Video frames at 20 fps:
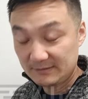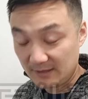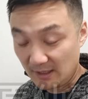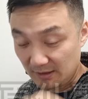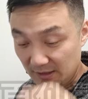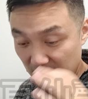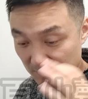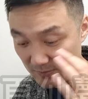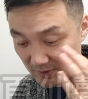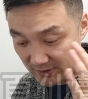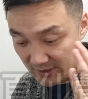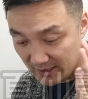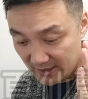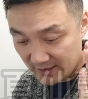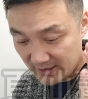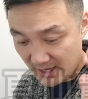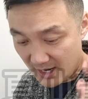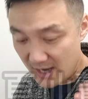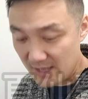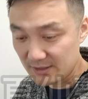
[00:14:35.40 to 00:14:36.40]
当你们在
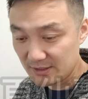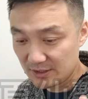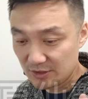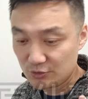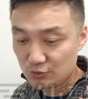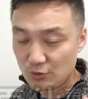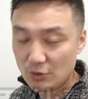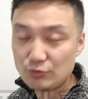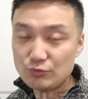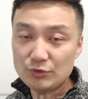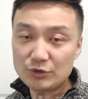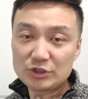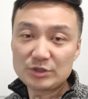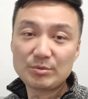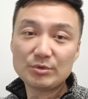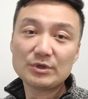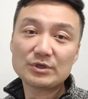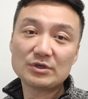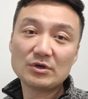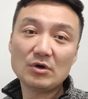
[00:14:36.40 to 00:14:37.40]
看这个选举直
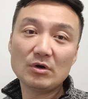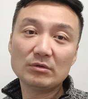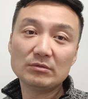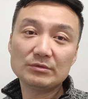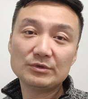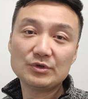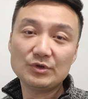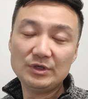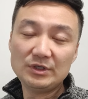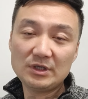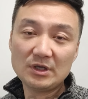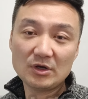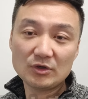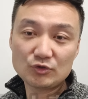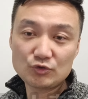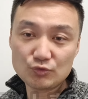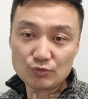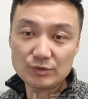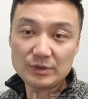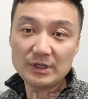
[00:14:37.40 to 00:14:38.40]
播的时候，就一定要
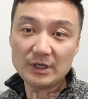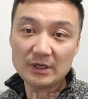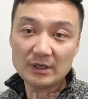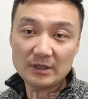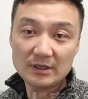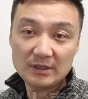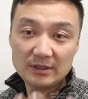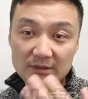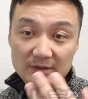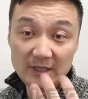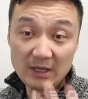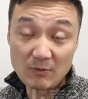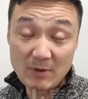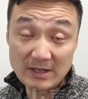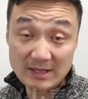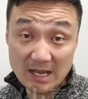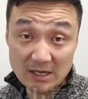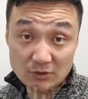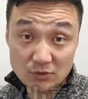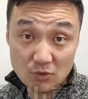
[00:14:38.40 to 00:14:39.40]
注意。内
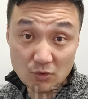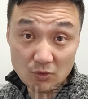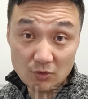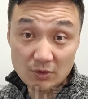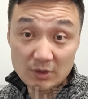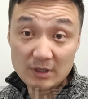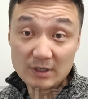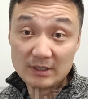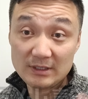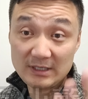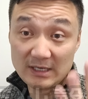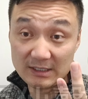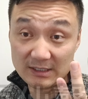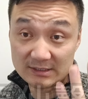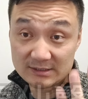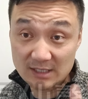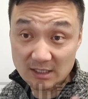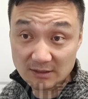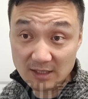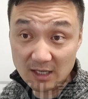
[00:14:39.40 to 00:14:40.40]
华达州、亚利
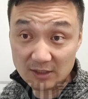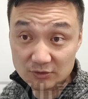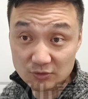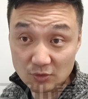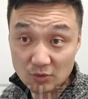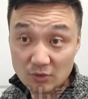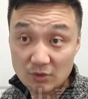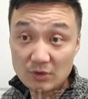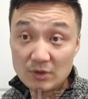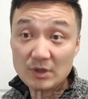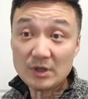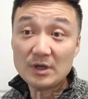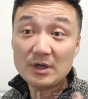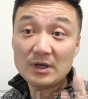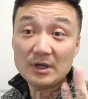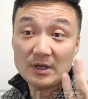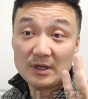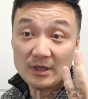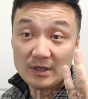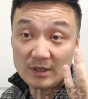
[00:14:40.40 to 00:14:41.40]
桑那州、
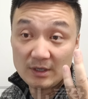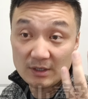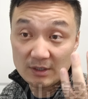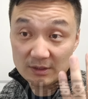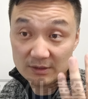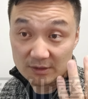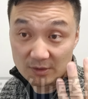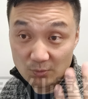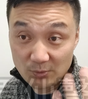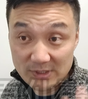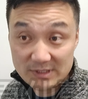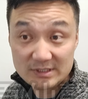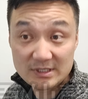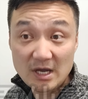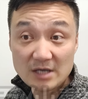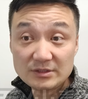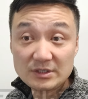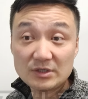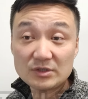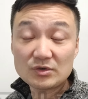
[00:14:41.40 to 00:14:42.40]
这个威斯
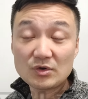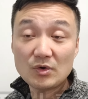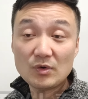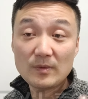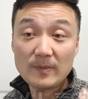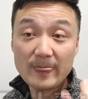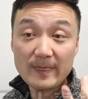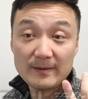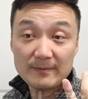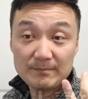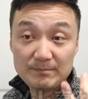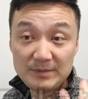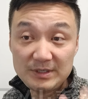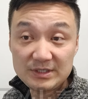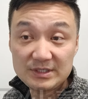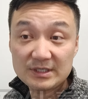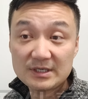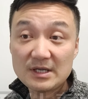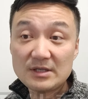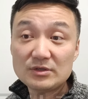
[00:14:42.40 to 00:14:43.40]
康星州、密
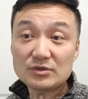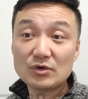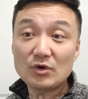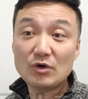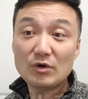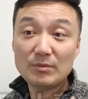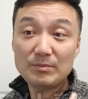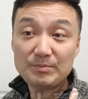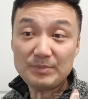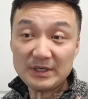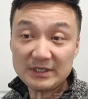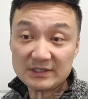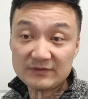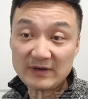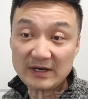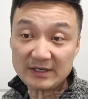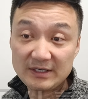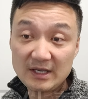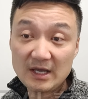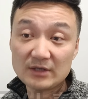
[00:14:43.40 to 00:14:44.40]
西根州、宾夕
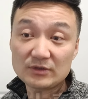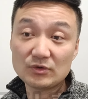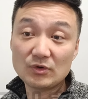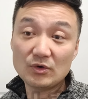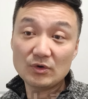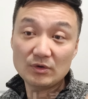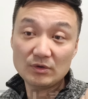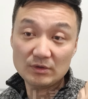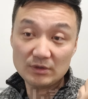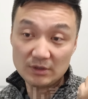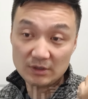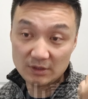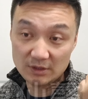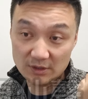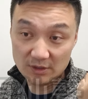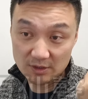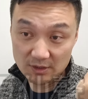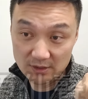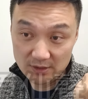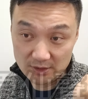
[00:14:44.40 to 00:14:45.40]
法尼亚州
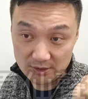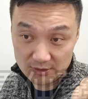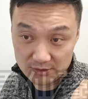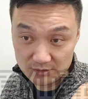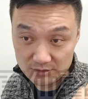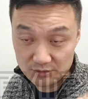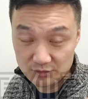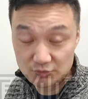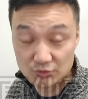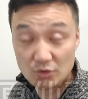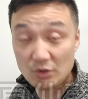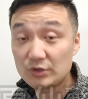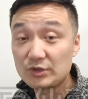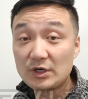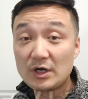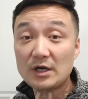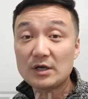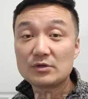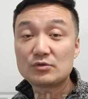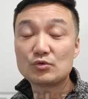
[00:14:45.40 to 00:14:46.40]
和
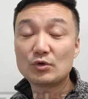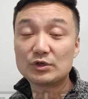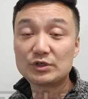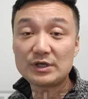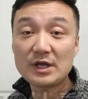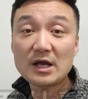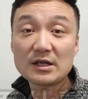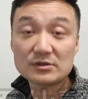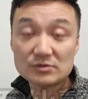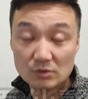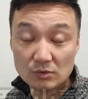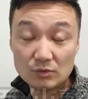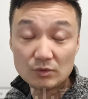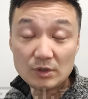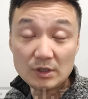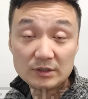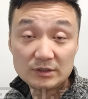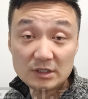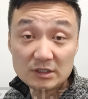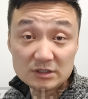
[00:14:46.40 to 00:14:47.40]
Georgia 佐治亚州，
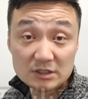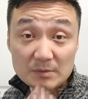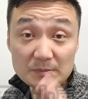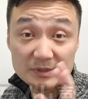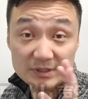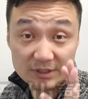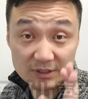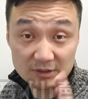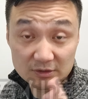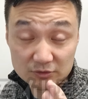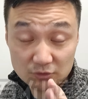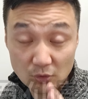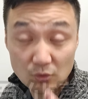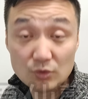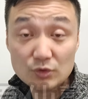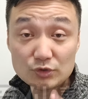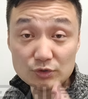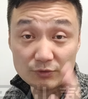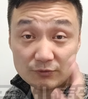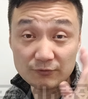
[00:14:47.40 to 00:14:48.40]
这么几个
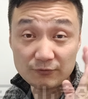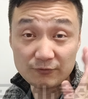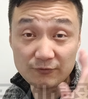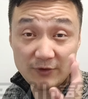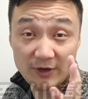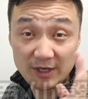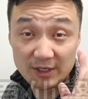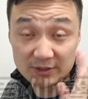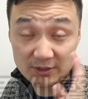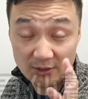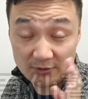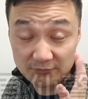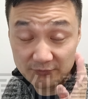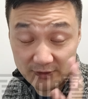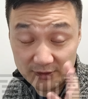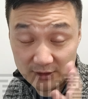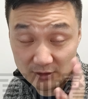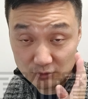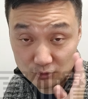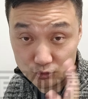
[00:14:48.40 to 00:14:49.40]
州是非常
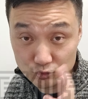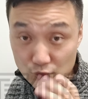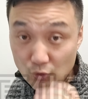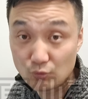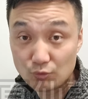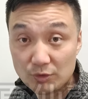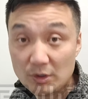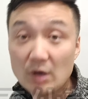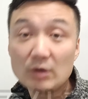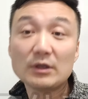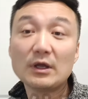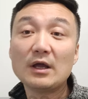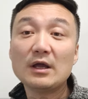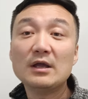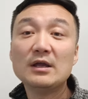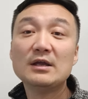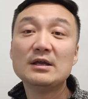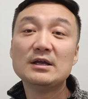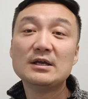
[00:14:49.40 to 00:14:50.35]
非常重要的。